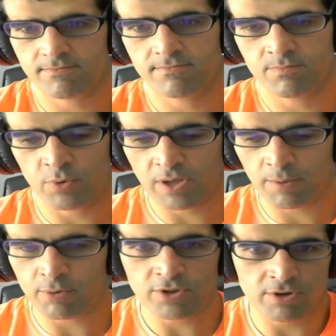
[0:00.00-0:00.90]
Podría
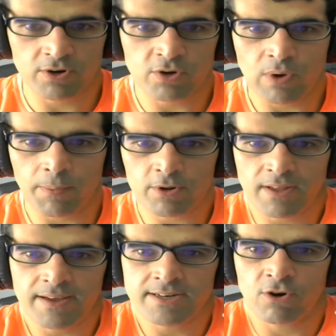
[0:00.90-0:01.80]
haber puesto. Creo que una
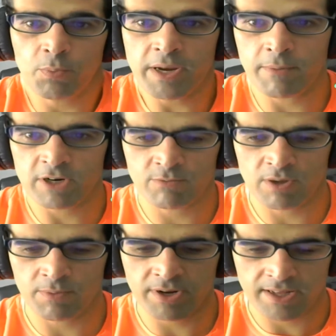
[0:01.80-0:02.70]
portada es lo mínimo que se
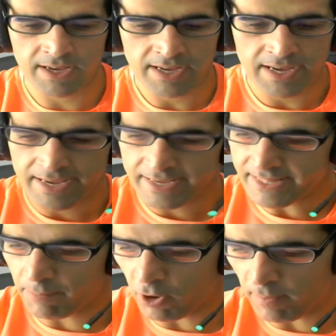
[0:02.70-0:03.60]
puede poner.
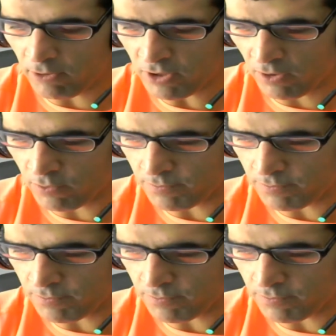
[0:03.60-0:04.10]
Tampoco me ha gustado